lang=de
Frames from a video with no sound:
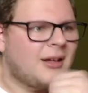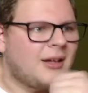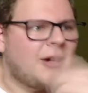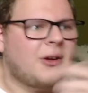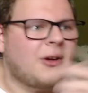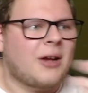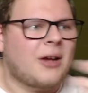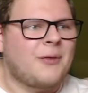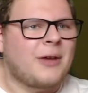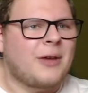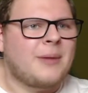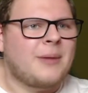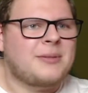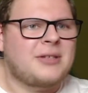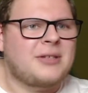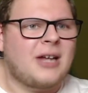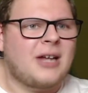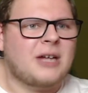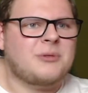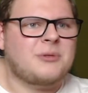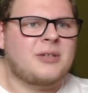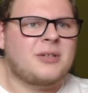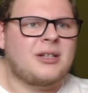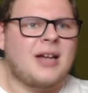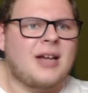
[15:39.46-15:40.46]
Genau, dafür gibt es die
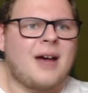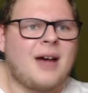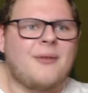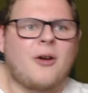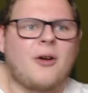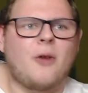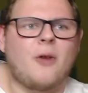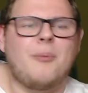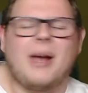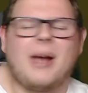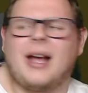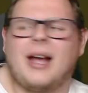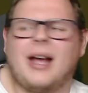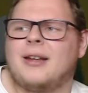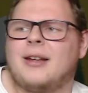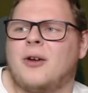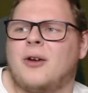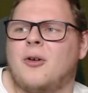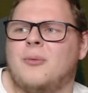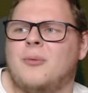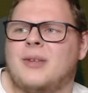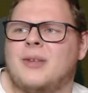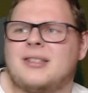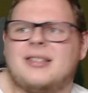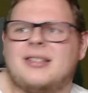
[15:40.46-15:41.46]
Nachspielzeit. Ja, warum meckert er
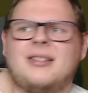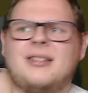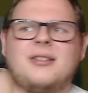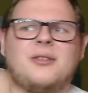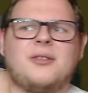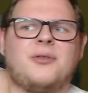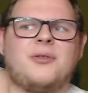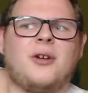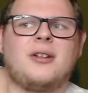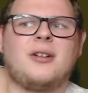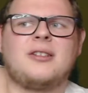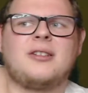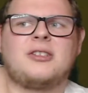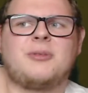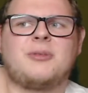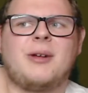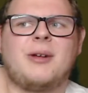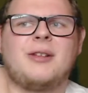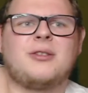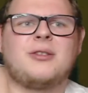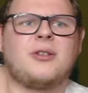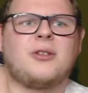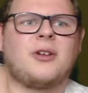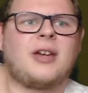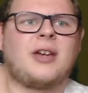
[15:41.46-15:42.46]
rum, dass sie nicht sofort ins
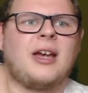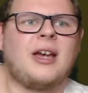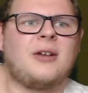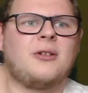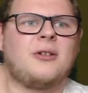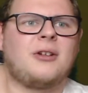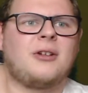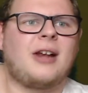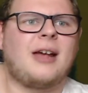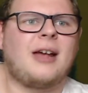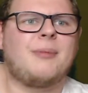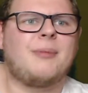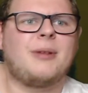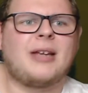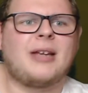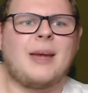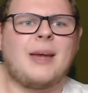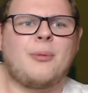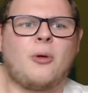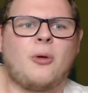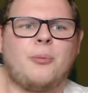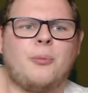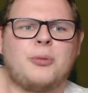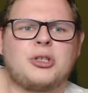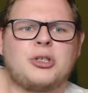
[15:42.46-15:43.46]
Schwell zurückkehren und gleich mit
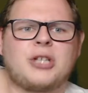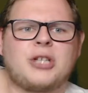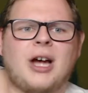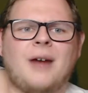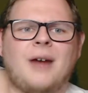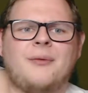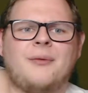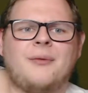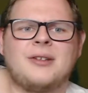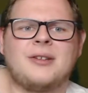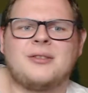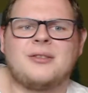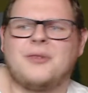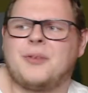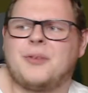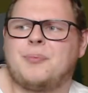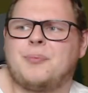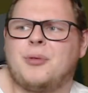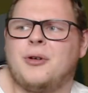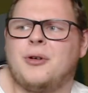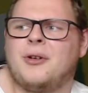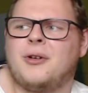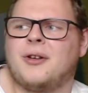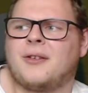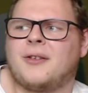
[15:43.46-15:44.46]
Gelb-Rot bestrafen? Also sowas
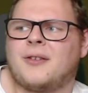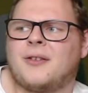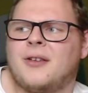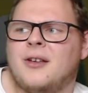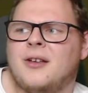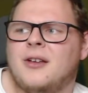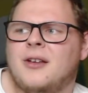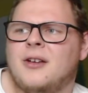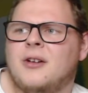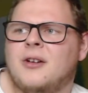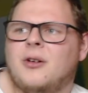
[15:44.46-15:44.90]
Blödes.